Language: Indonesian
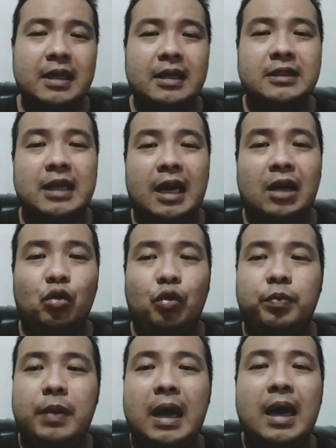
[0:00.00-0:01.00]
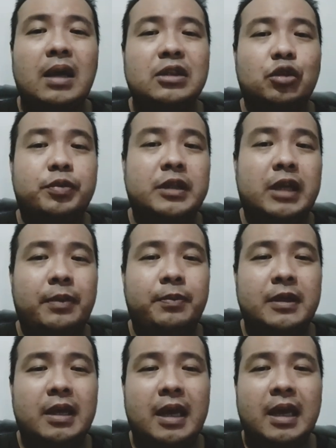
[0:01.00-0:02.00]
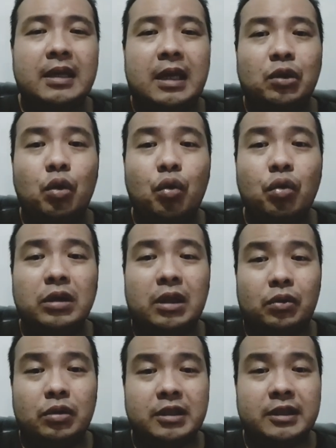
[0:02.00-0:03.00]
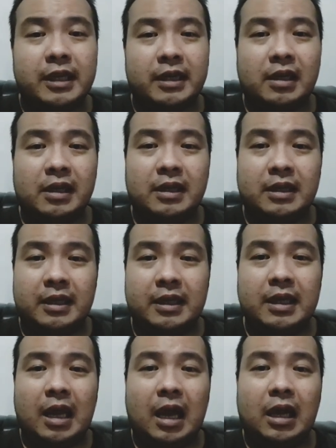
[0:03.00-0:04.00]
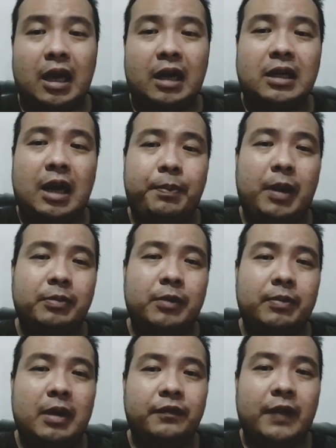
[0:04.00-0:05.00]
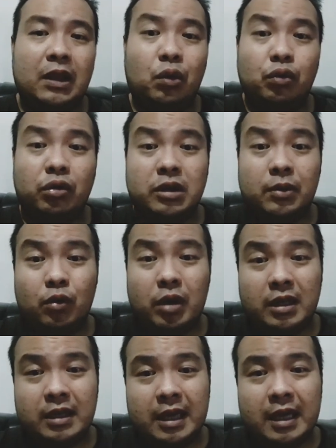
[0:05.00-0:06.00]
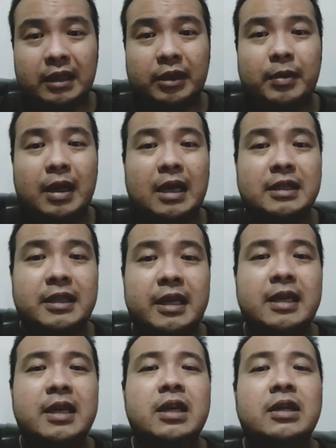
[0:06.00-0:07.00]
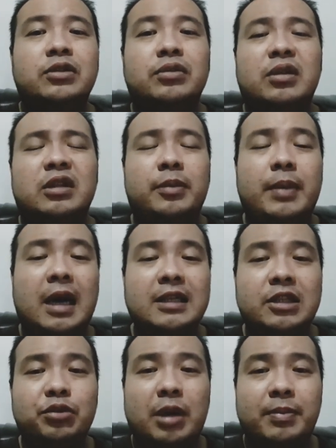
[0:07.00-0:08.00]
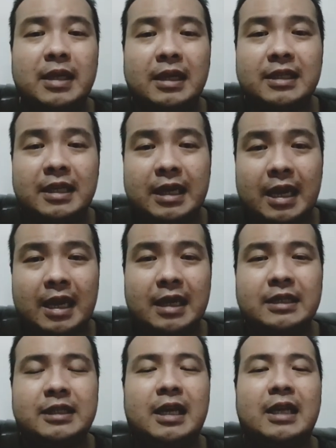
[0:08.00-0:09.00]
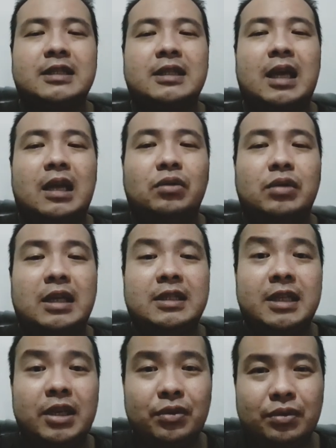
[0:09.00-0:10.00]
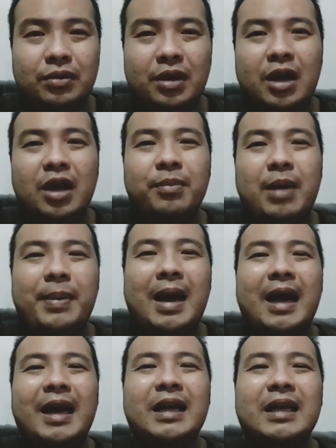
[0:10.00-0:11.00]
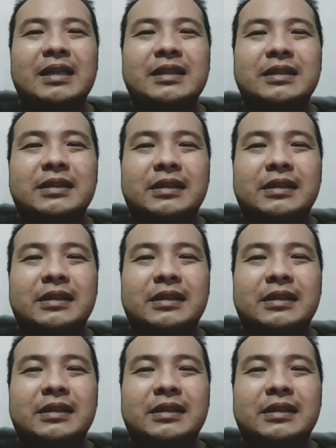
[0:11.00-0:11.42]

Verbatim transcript: Jangan lupa subscribe-nya dan dukung terus channel ini agar dapat bermanfaat untuk semuanya. Terima kasih. Terima kasih sudah menyaksikan. Sehat selalu dan see you. Bye bye.